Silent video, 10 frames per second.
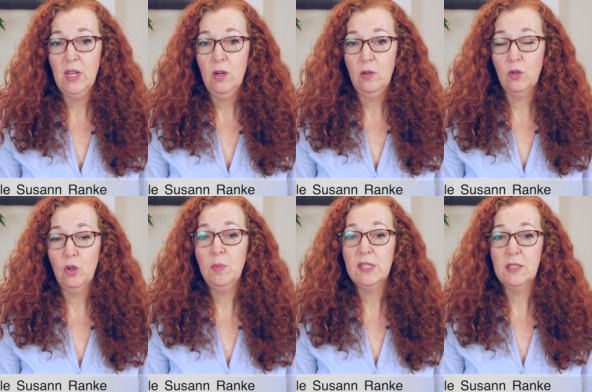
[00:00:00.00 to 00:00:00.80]
Und da
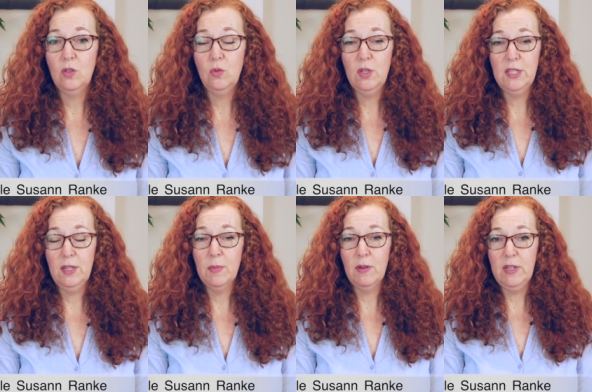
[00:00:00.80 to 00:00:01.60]
kommt es natürlich
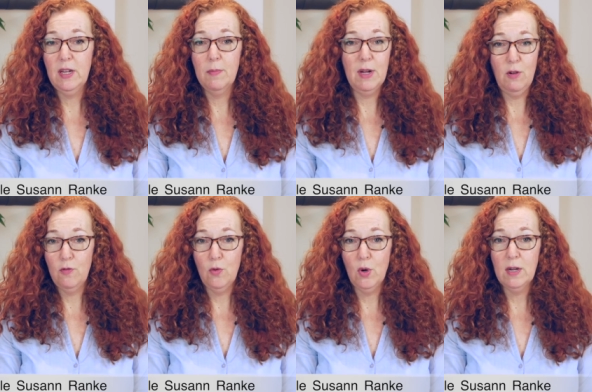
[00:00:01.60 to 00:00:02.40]
immer wieder mal
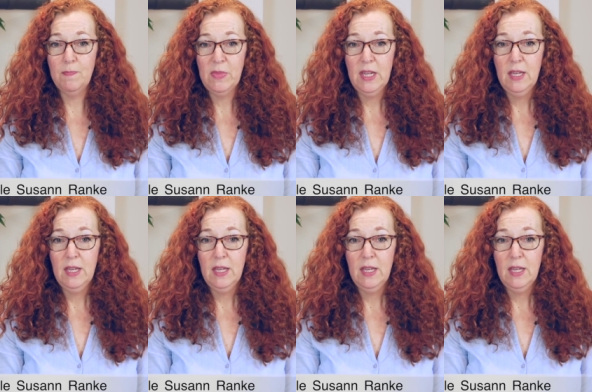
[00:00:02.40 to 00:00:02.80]
vor,